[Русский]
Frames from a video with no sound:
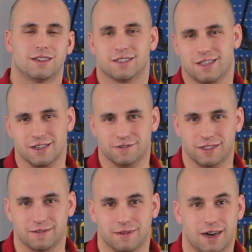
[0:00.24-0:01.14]

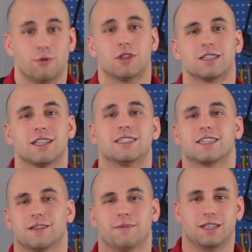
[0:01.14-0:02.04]
Здравствуйте! Работа с
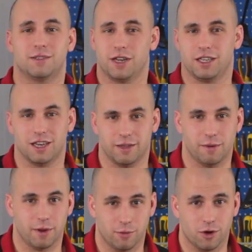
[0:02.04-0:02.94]
лазерными измерительными
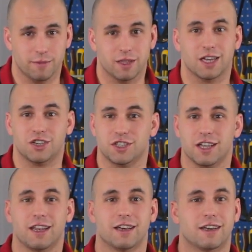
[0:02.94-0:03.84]
приборами
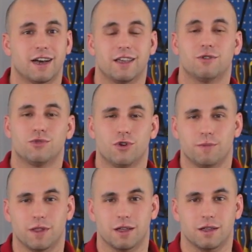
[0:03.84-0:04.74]
точна, легка и
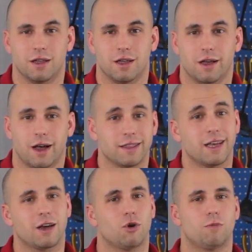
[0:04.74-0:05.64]
удобна.
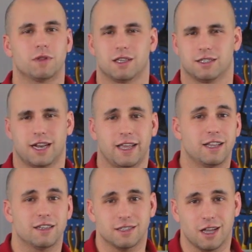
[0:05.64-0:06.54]
Однако опытные
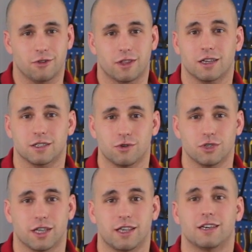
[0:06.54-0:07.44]
строители знают, как
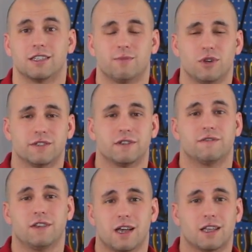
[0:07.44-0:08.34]
сложно их использовать
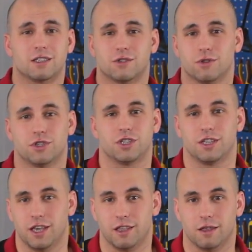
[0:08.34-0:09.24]
в яркий солнечный
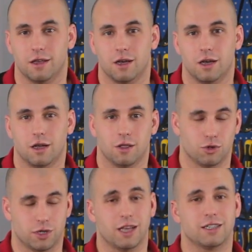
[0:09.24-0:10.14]
день.
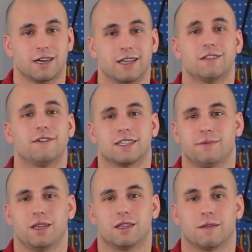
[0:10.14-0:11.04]
Луч лазера едва
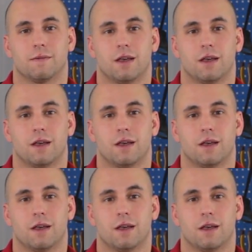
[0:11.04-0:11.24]
заметен.